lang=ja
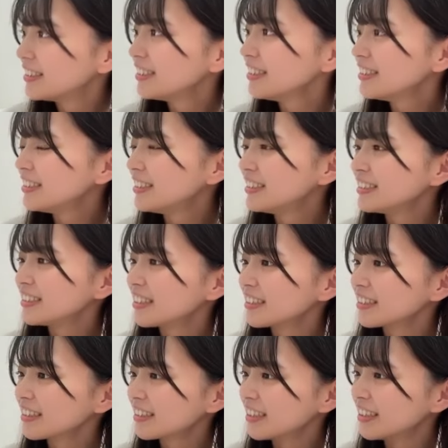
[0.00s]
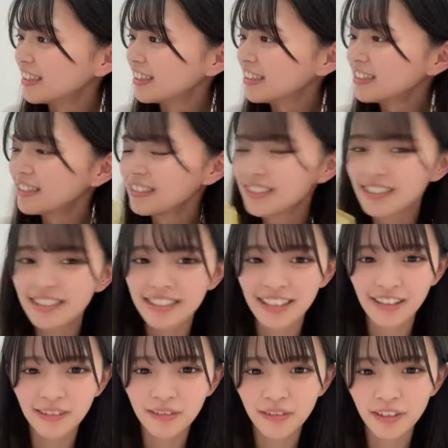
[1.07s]
でしんしんさんがね
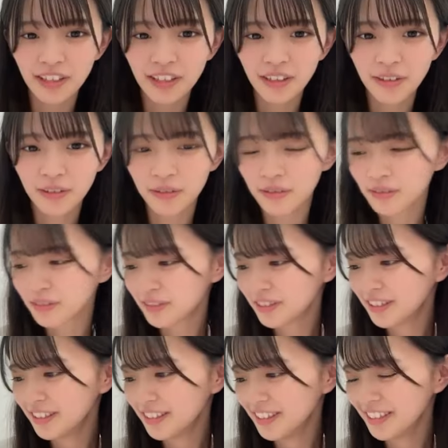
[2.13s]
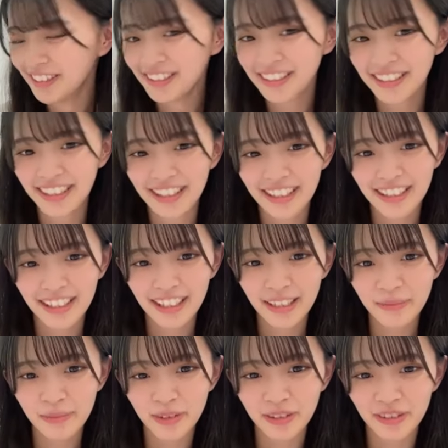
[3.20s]
字かっこいいんよ
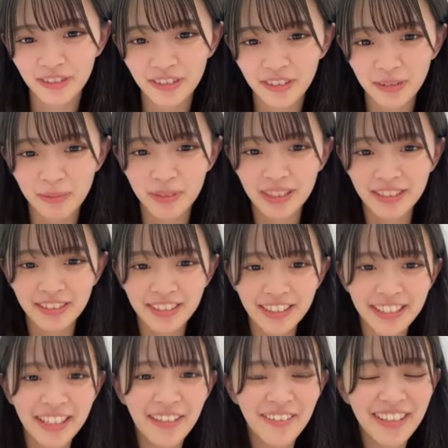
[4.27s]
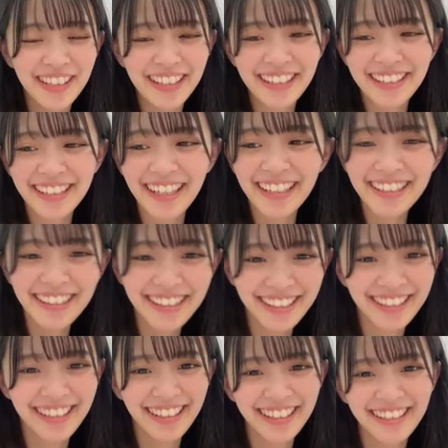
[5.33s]
はっぴょんの弟めちゃくちゃイケメンやった
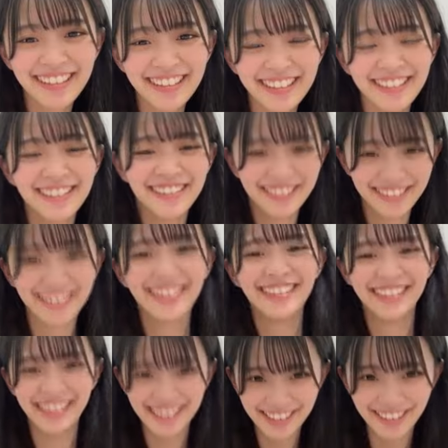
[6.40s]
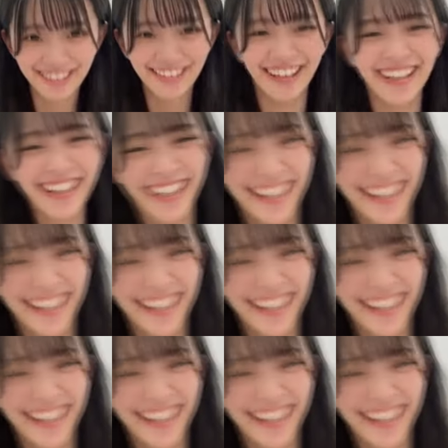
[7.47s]
でしょう